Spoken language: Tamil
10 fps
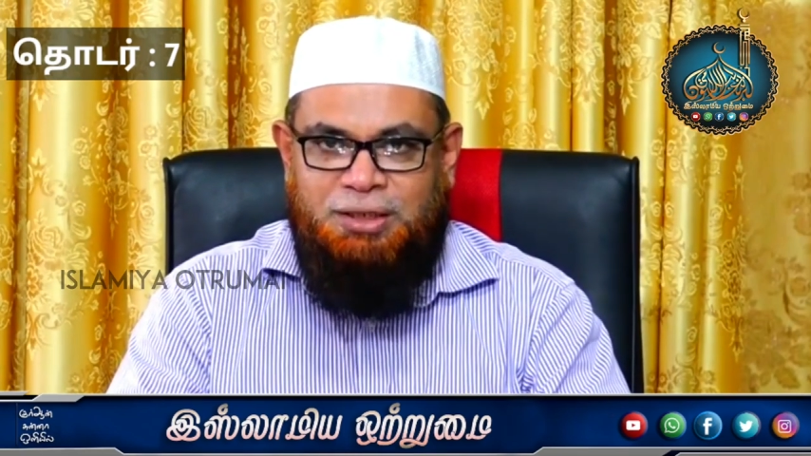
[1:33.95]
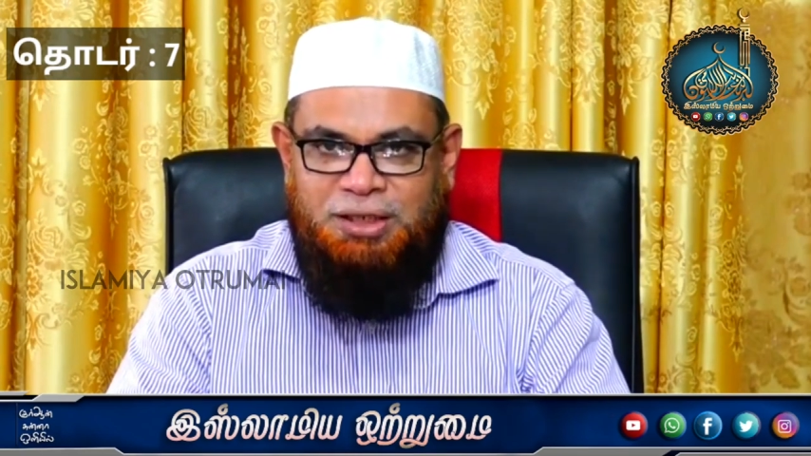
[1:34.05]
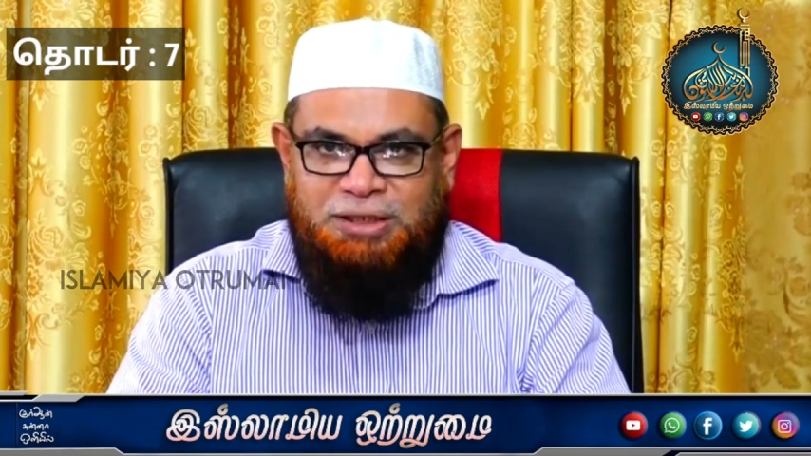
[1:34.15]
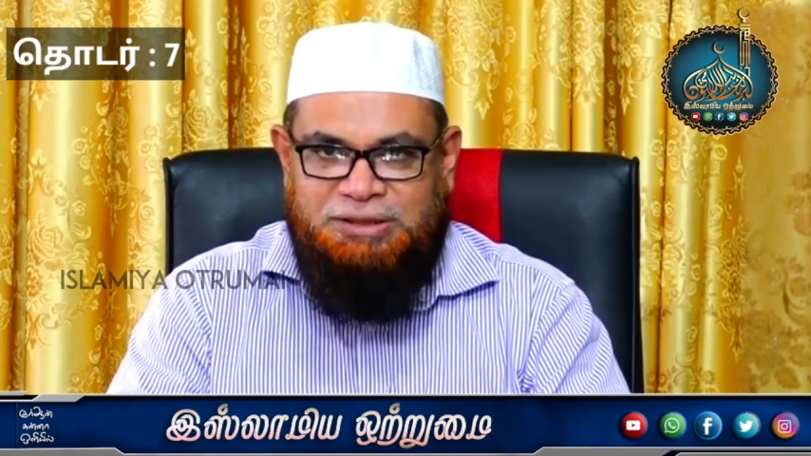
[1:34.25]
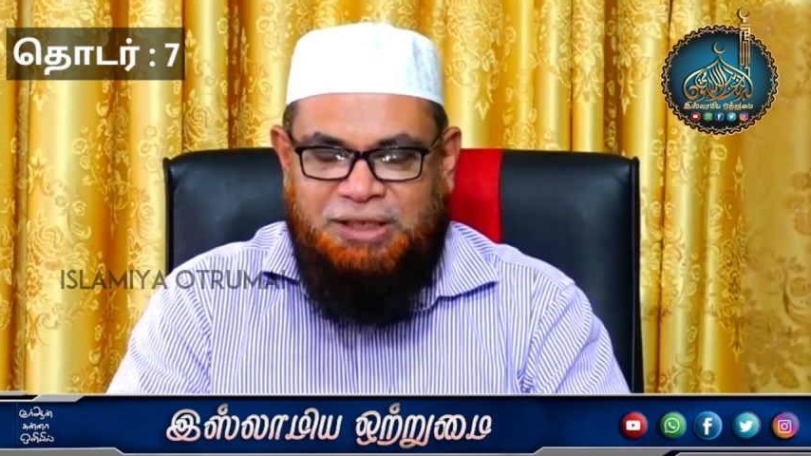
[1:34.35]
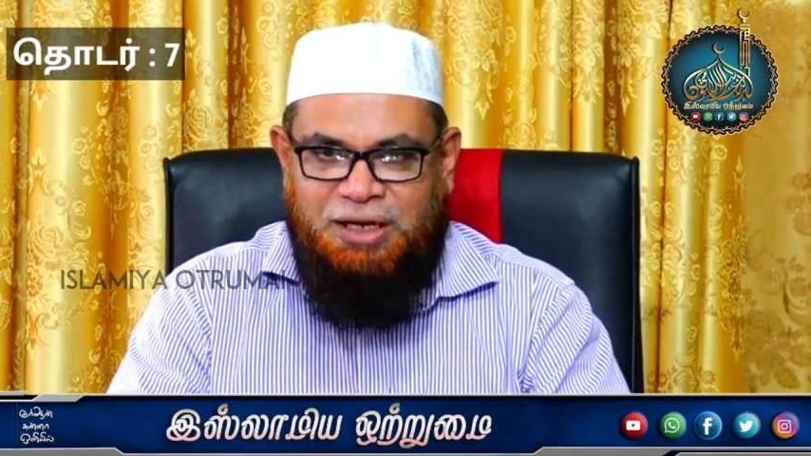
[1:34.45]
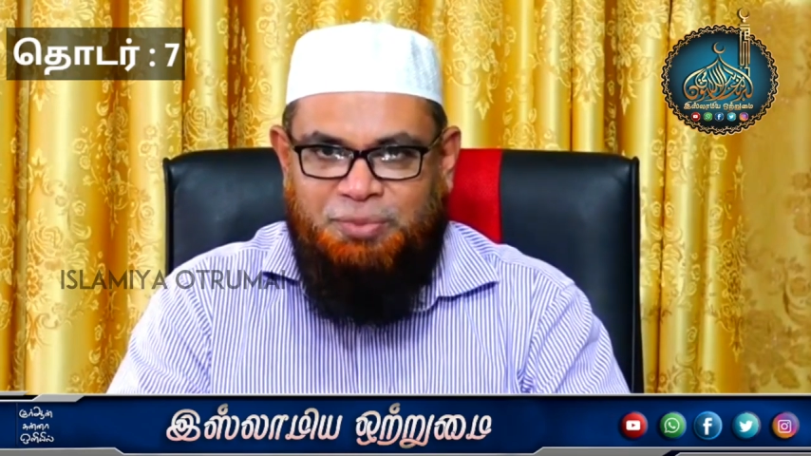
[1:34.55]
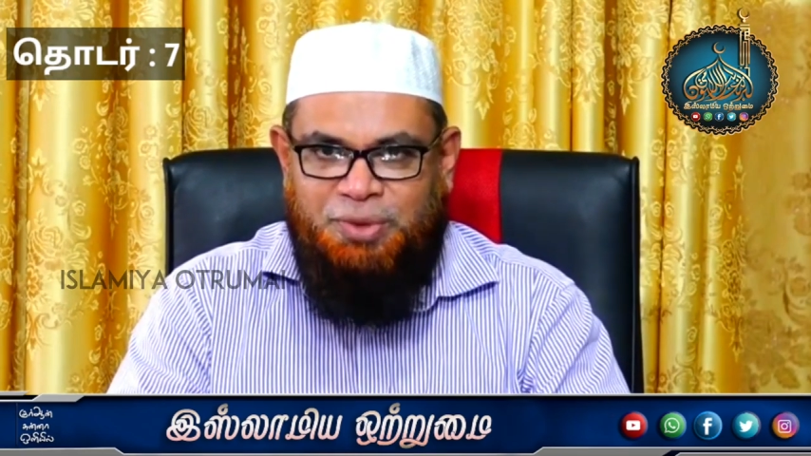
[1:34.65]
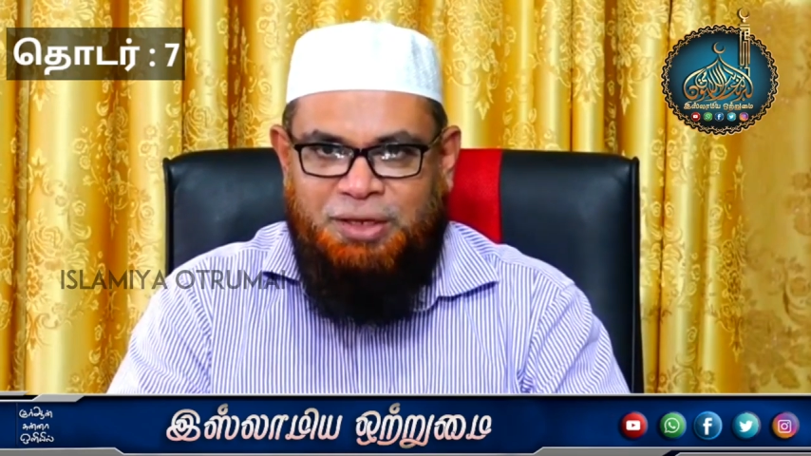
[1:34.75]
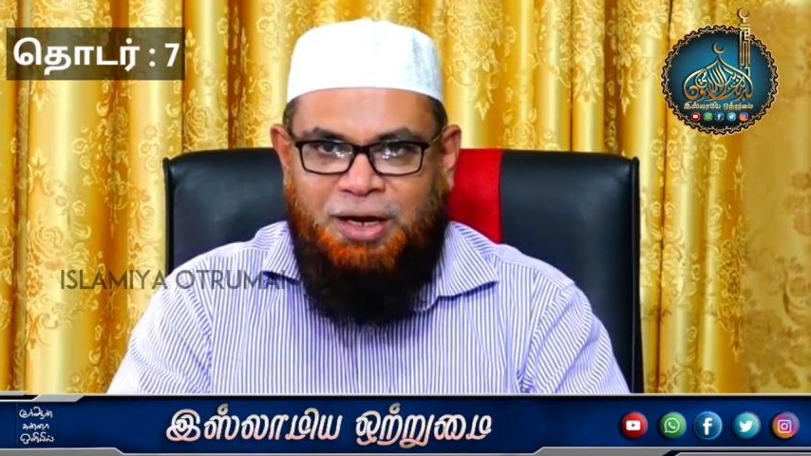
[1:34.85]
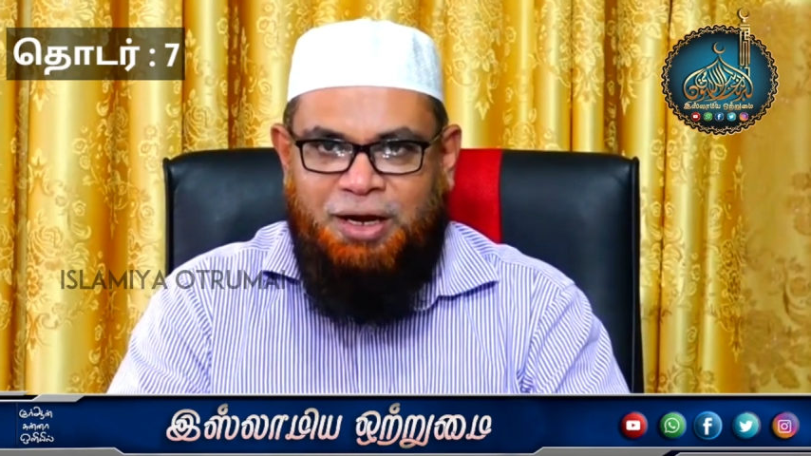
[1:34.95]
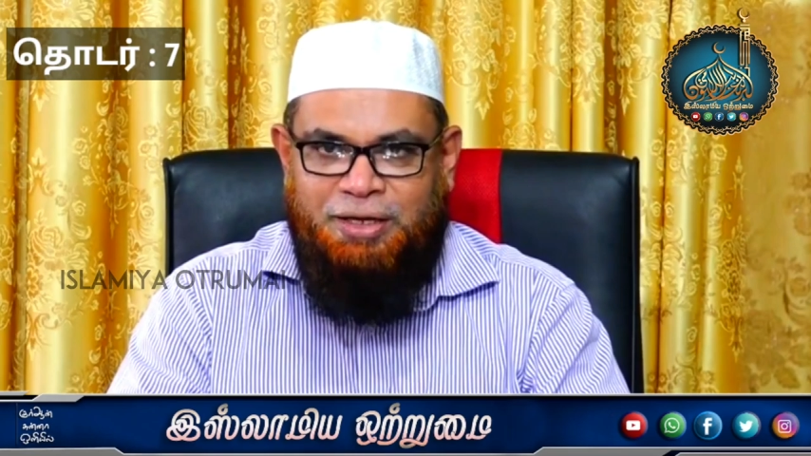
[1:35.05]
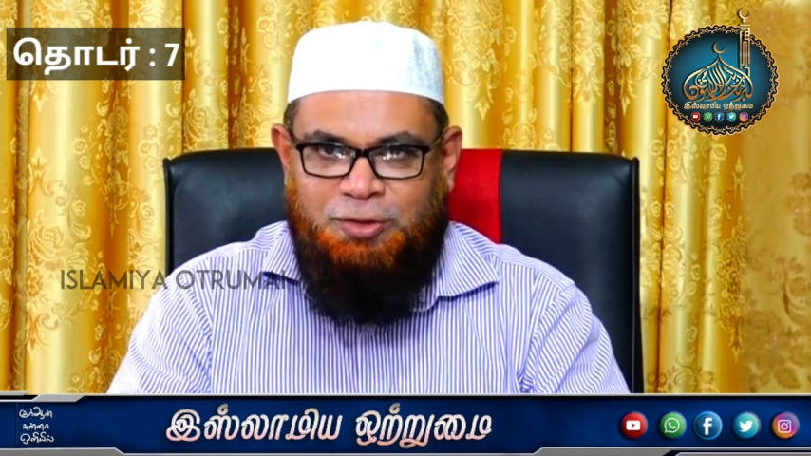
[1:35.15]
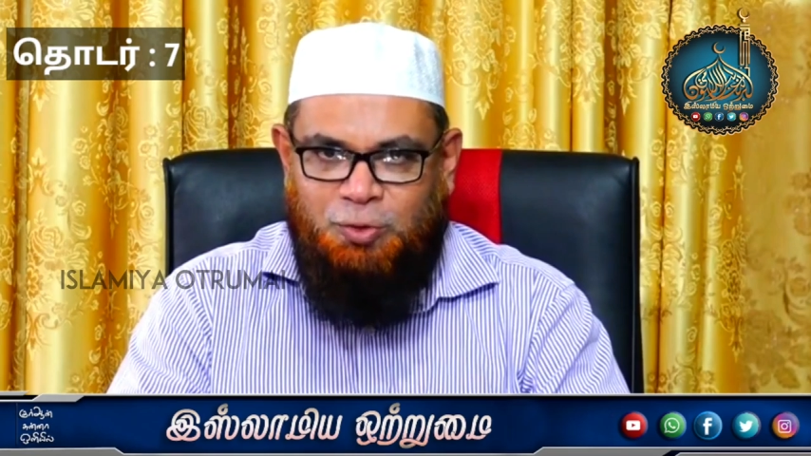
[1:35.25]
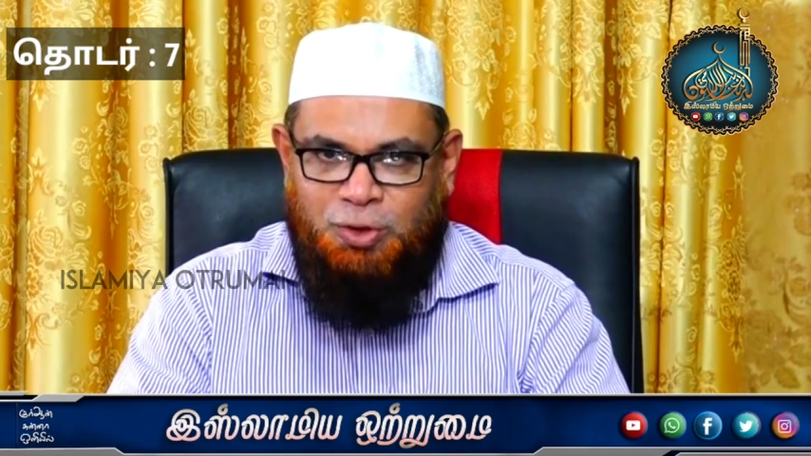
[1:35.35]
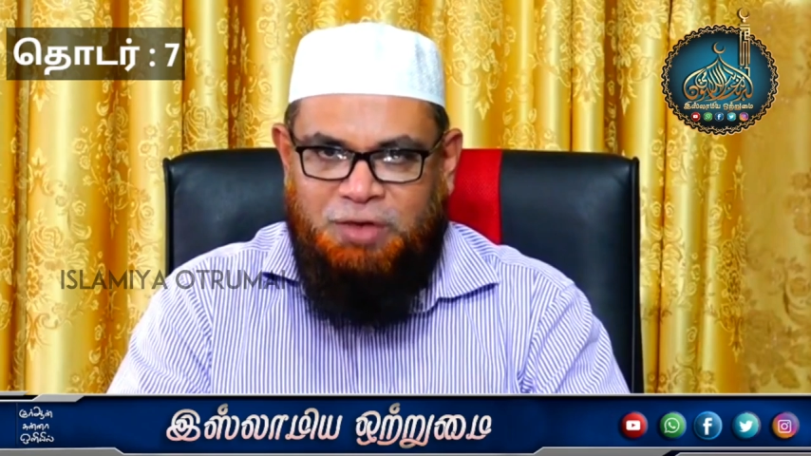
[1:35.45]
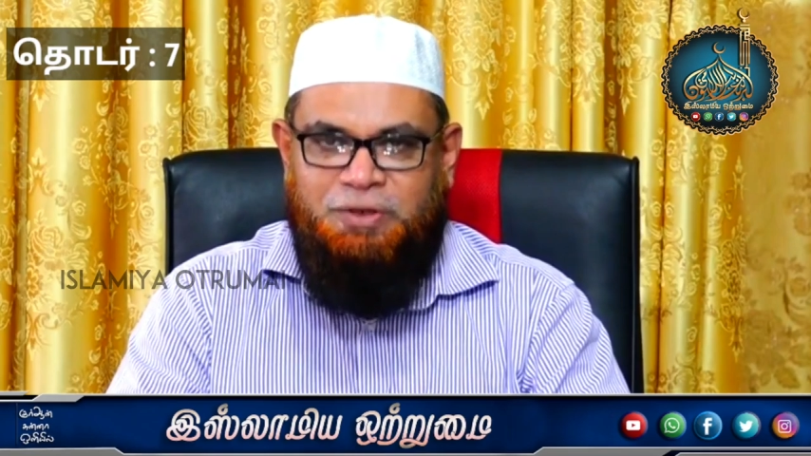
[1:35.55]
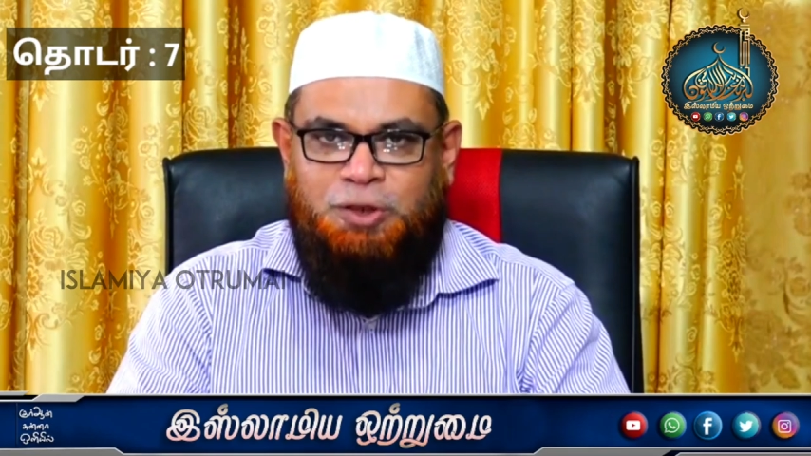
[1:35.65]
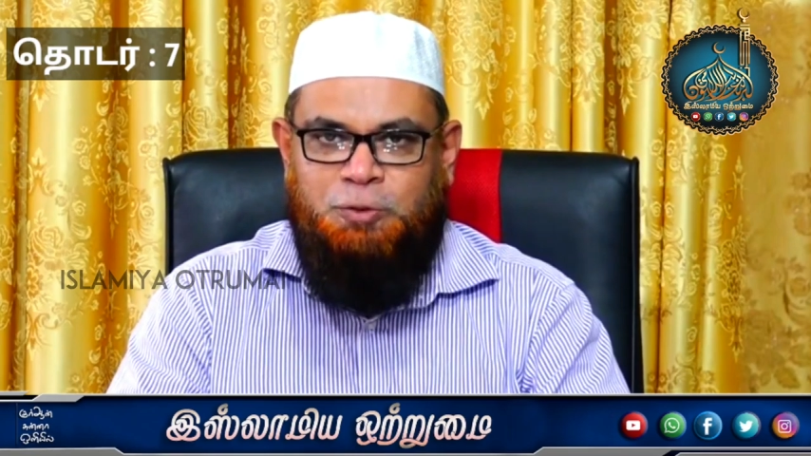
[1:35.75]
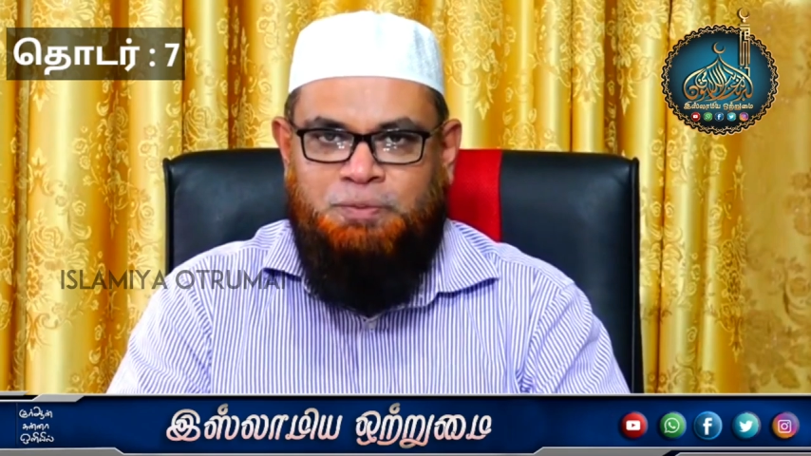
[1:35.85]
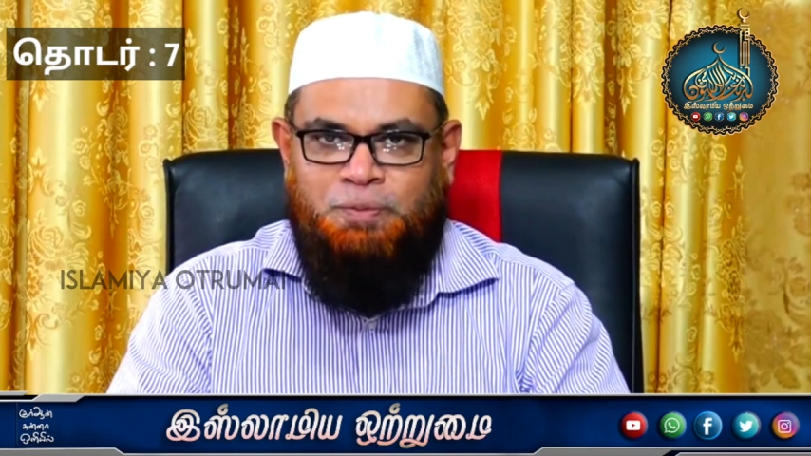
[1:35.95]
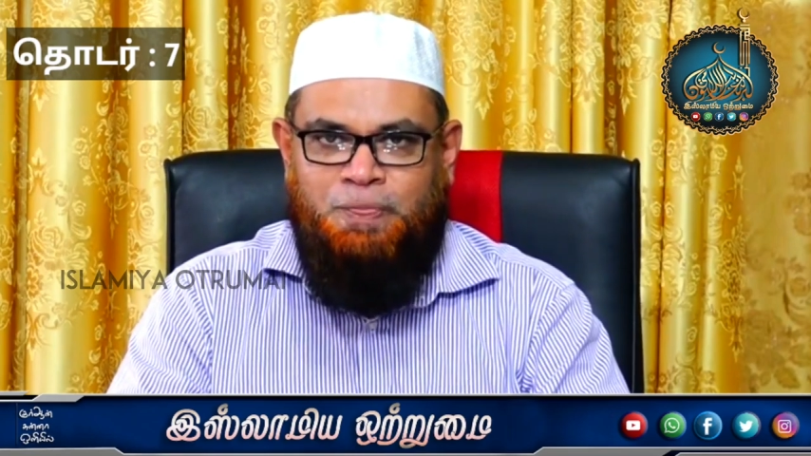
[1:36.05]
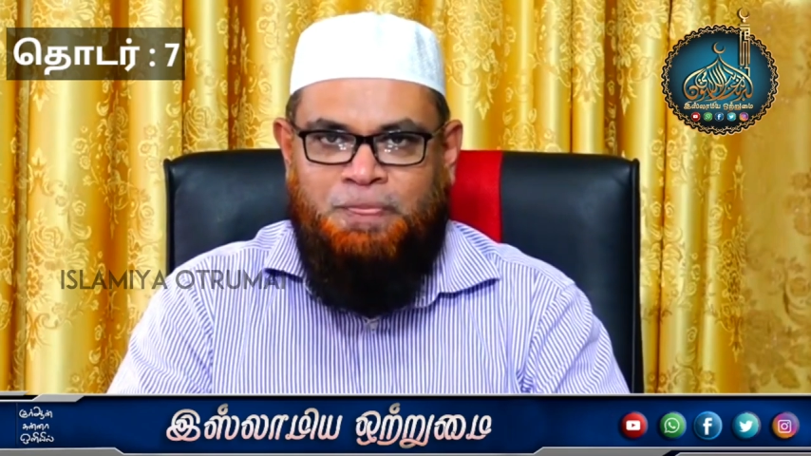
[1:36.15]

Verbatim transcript: நிசாபை அடைந்து கொள்ள வேண்டும்